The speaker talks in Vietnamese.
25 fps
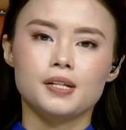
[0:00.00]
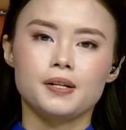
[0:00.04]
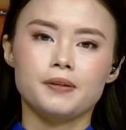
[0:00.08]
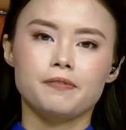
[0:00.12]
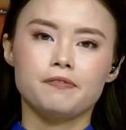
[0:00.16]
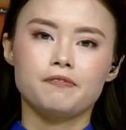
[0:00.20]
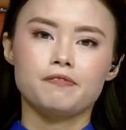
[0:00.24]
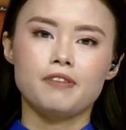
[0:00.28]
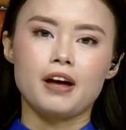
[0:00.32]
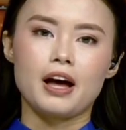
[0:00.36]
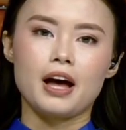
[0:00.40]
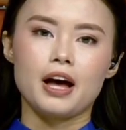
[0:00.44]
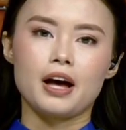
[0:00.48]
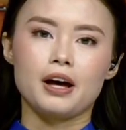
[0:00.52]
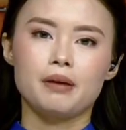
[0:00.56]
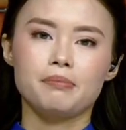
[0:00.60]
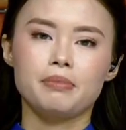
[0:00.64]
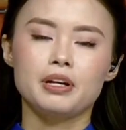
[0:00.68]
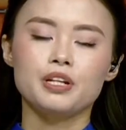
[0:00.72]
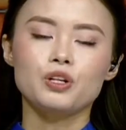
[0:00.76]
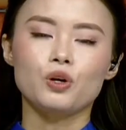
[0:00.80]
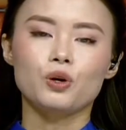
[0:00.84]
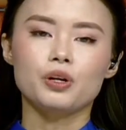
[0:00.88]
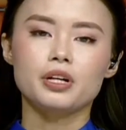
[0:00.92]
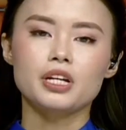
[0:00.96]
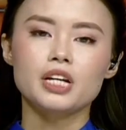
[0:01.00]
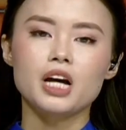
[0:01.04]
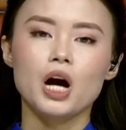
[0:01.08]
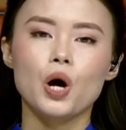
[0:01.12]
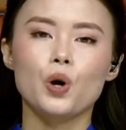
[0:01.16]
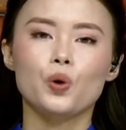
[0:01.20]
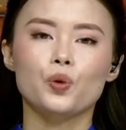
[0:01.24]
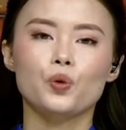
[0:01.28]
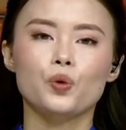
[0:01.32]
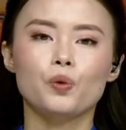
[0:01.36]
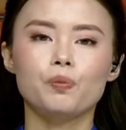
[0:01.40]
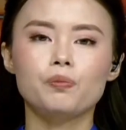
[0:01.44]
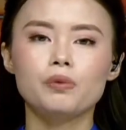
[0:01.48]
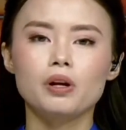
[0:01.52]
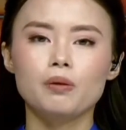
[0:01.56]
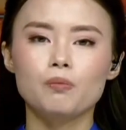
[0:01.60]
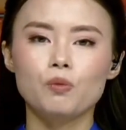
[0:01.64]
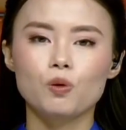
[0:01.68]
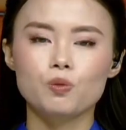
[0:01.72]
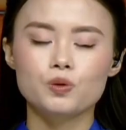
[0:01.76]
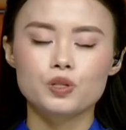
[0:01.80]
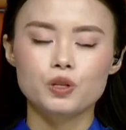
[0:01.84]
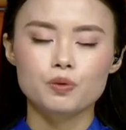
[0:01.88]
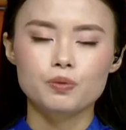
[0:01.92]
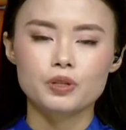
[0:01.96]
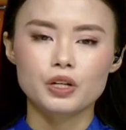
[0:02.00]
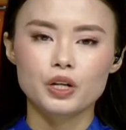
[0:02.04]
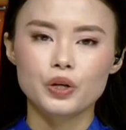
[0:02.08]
Và biến đổi khí hậu cũng là một trong